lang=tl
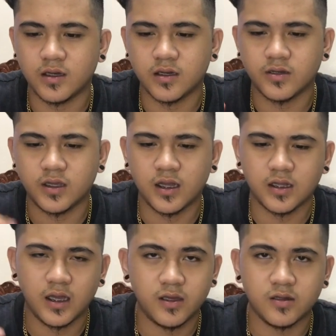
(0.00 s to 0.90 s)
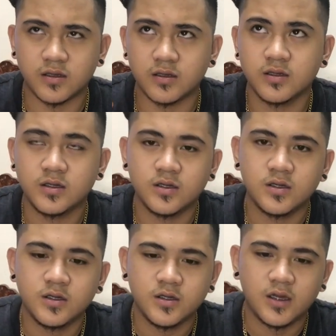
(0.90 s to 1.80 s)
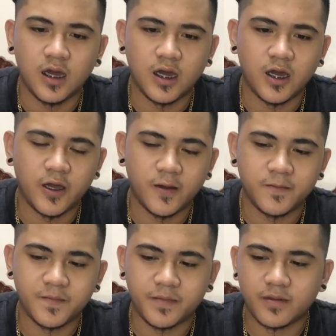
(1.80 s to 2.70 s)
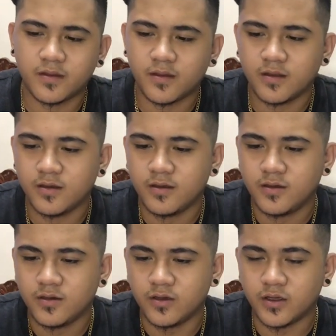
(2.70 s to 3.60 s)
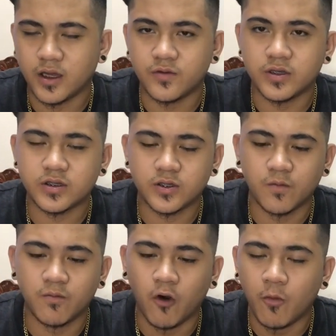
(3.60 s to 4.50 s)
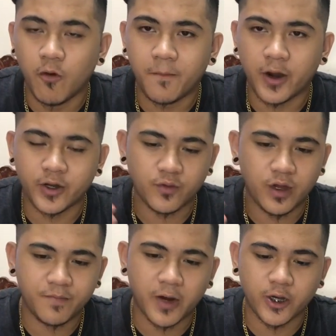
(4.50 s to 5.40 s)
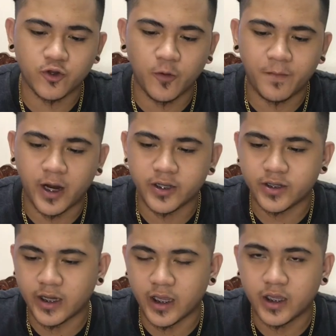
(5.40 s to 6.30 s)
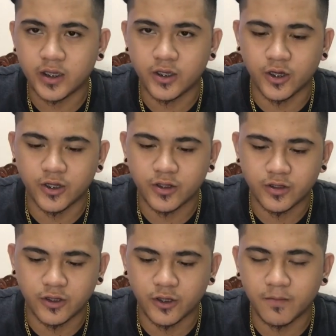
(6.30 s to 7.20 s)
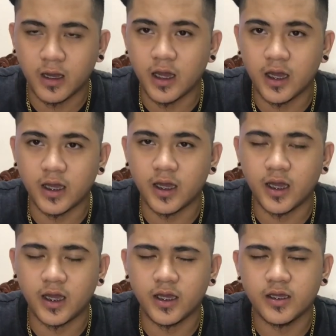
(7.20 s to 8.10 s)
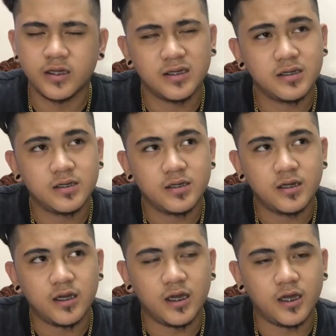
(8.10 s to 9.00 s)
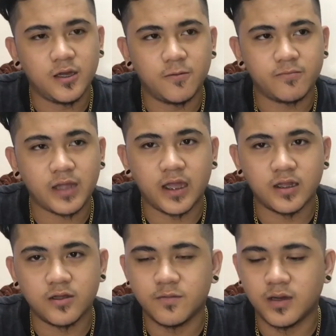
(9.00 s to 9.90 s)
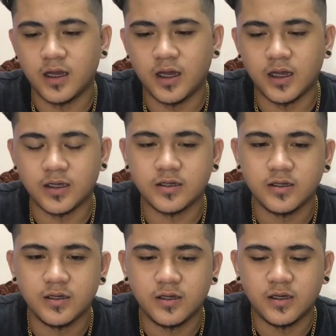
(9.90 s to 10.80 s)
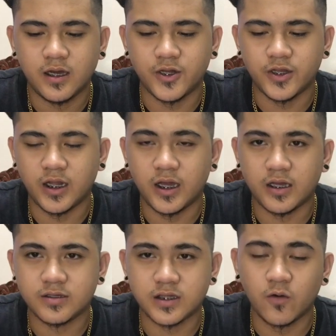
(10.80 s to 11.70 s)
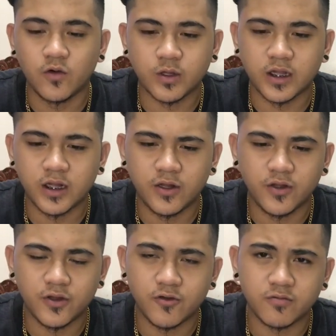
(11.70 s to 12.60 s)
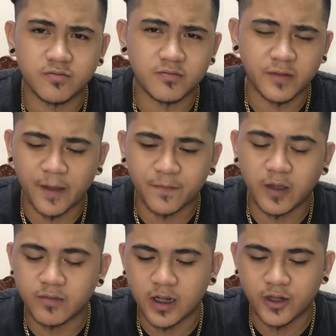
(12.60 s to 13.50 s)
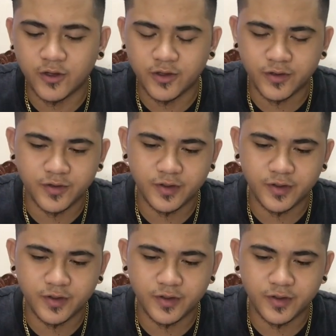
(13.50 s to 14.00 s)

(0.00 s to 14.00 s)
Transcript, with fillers: mga ganyan yata yun eh um, yun nga which is yung Bobo part 1 part 2 part 3 yun yun yung mga um, title ng mga ano nila, sagutan nila noon, yung rap game nila noon.